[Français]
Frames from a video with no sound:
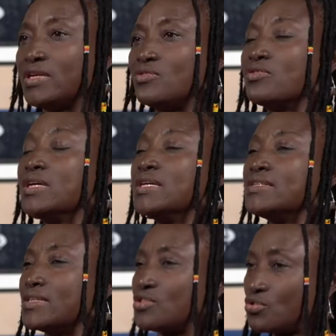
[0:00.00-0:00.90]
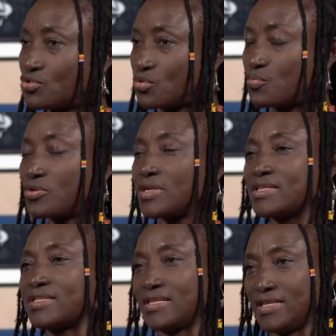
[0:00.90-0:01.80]
Et donc, c'est sur ce
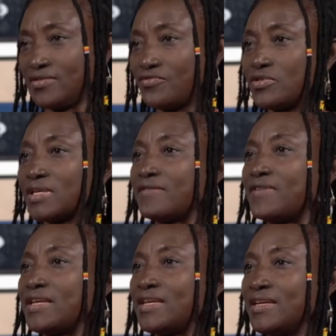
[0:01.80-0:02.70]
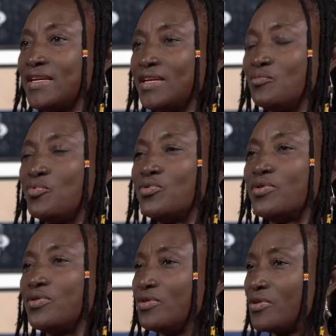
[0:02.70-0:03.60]
potentiel qu'il faut travailler pour
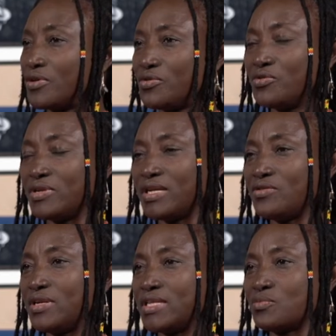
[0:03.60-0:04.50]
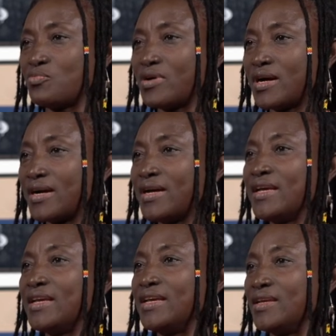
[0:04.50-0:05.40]
euh, redonner de l'espoir
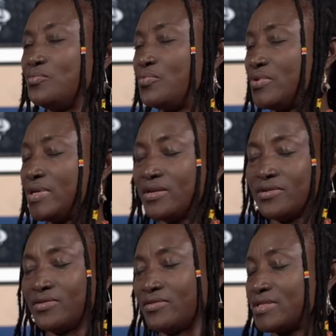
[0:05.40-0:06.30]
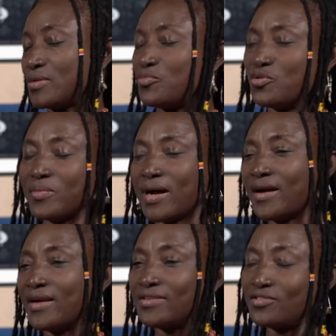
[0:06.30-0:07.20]
et puis euh,
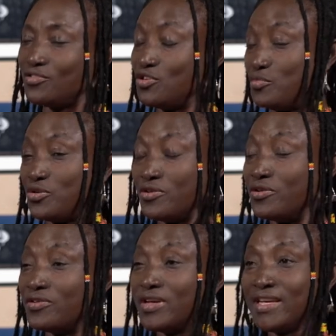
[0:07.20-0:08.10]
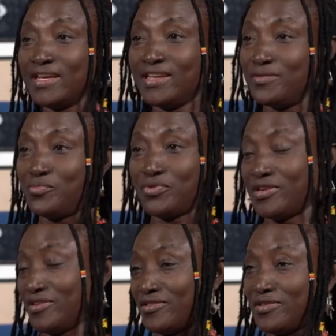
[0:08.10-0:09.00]
simplement être lumineux et puis,
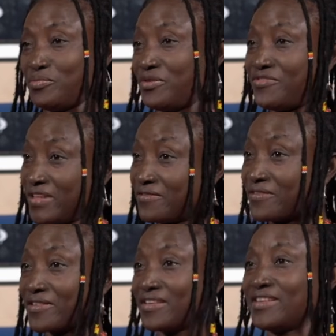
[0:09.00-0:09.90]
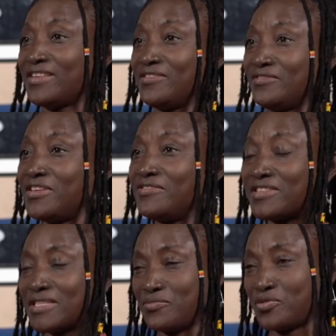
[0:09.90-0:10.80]
et puis vivre, vivre
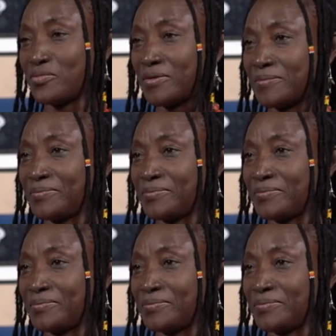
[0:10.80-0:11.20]
simplement.